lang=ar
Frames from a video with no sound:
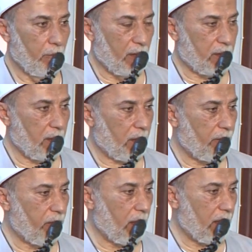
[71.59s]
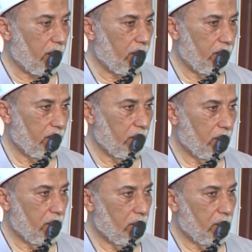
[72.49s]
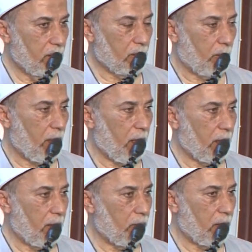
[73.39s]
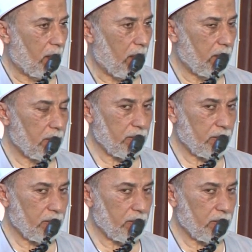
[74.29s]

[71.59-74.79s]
بالثقة في الله سبحانه وتعالى